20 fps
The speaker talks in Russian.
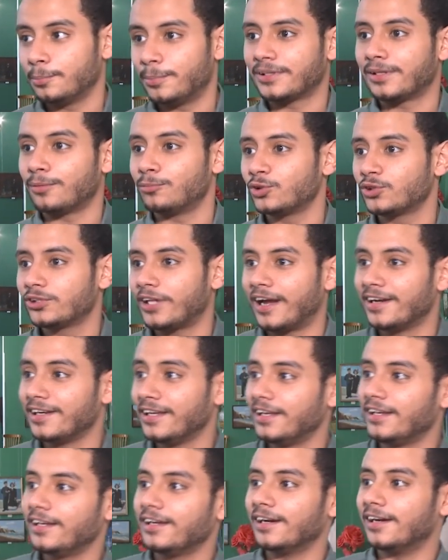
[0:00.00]
Потому что
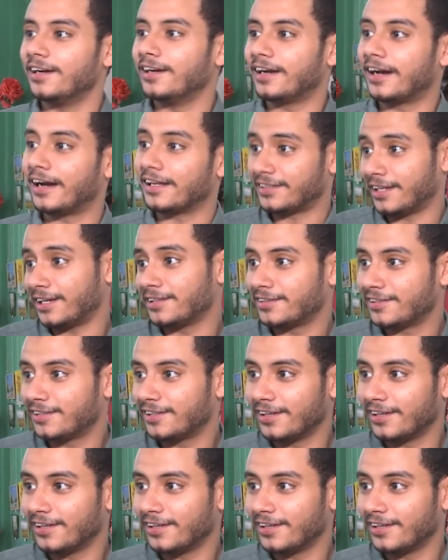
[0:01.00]
они э, хотят...